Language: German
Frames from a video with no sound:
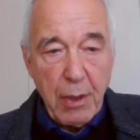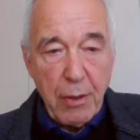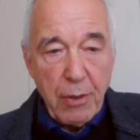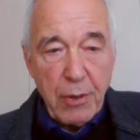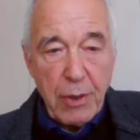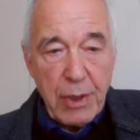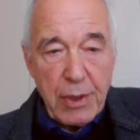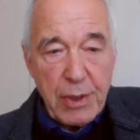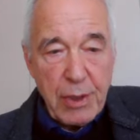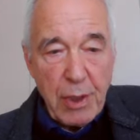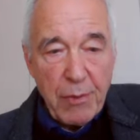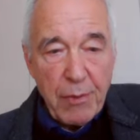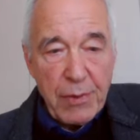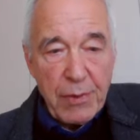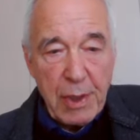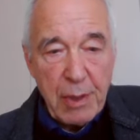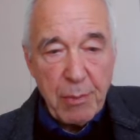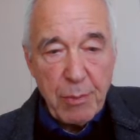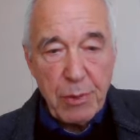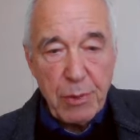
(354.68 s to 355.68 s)
Durch das
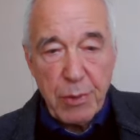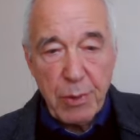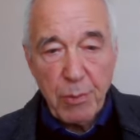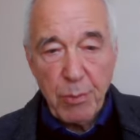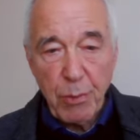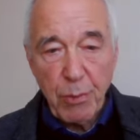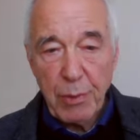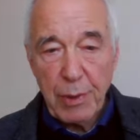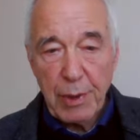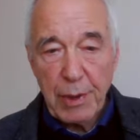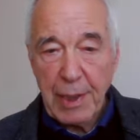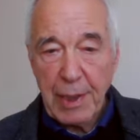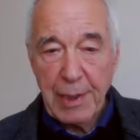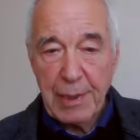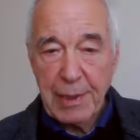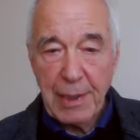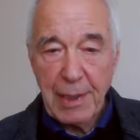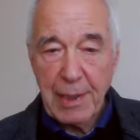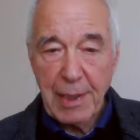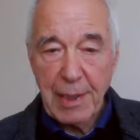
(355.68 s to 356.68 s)
Aufstellen mit Symbolen
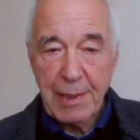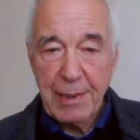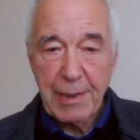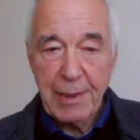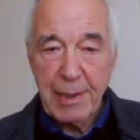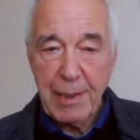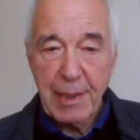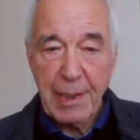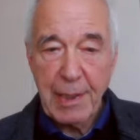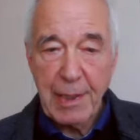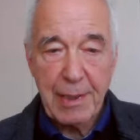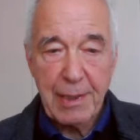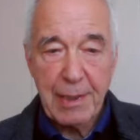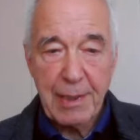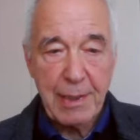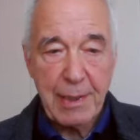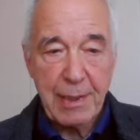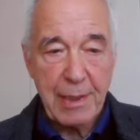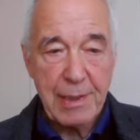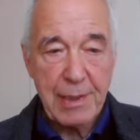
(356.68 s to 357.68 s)
kann die Klientin
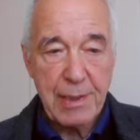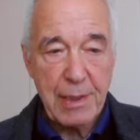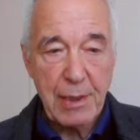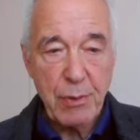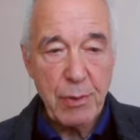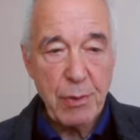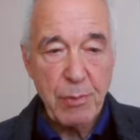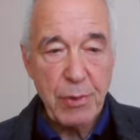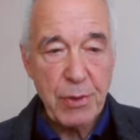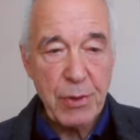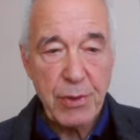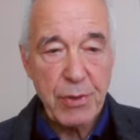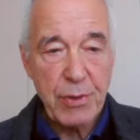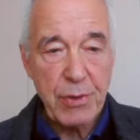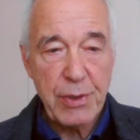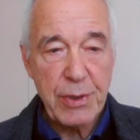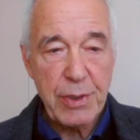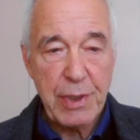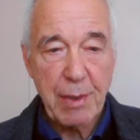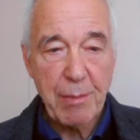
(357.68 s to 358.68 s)
erkennen, dass ihr limbisches
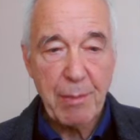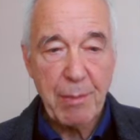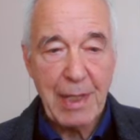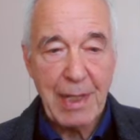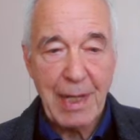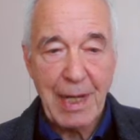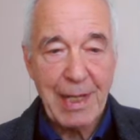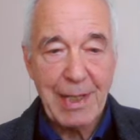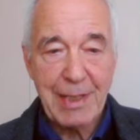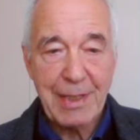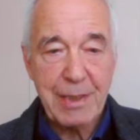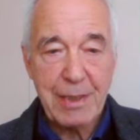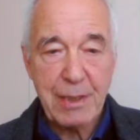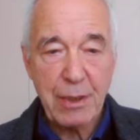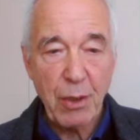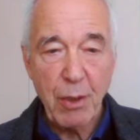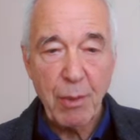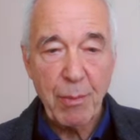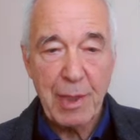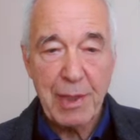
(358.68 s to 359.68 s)
System ein altes
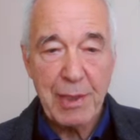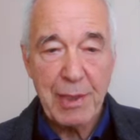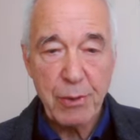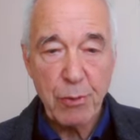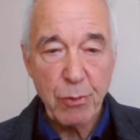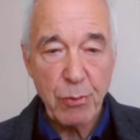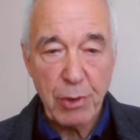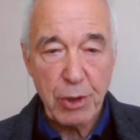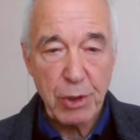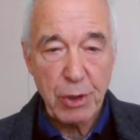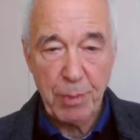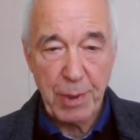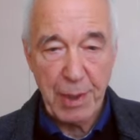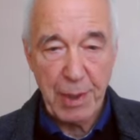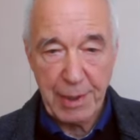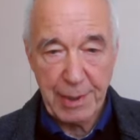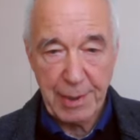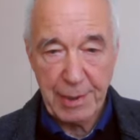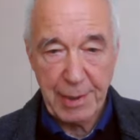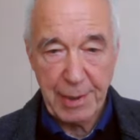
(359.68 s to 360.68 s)
Trauma so
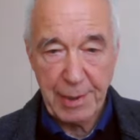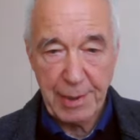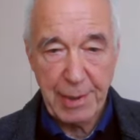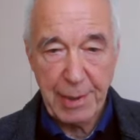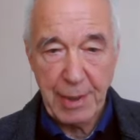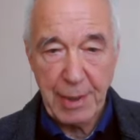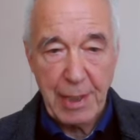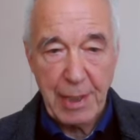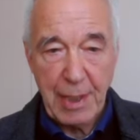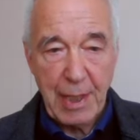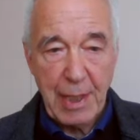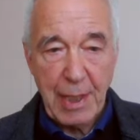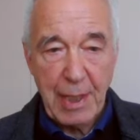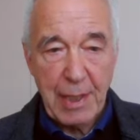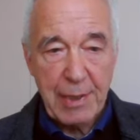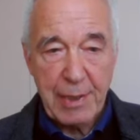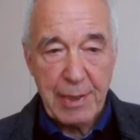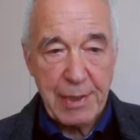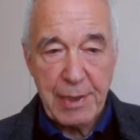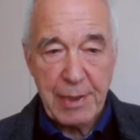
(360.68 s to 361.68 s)
gespeichert hat,
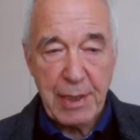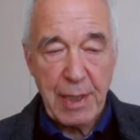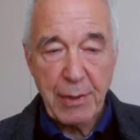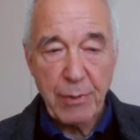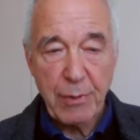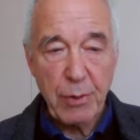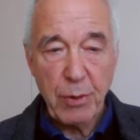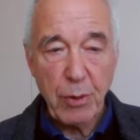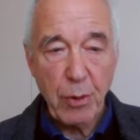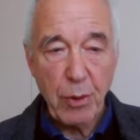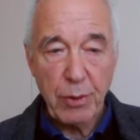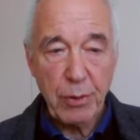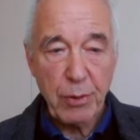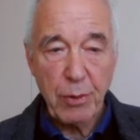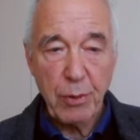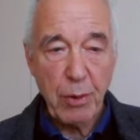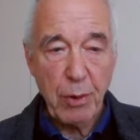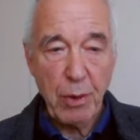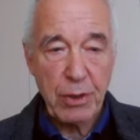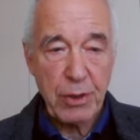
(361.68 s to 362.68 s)
dass sie dadurch
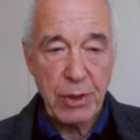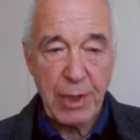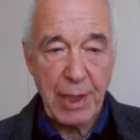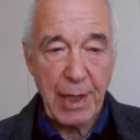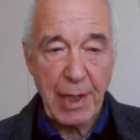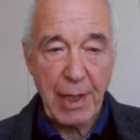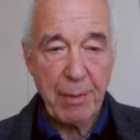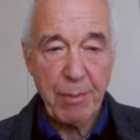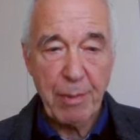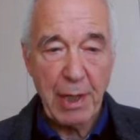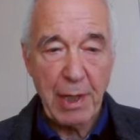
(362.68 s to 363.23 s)
heute noch stärker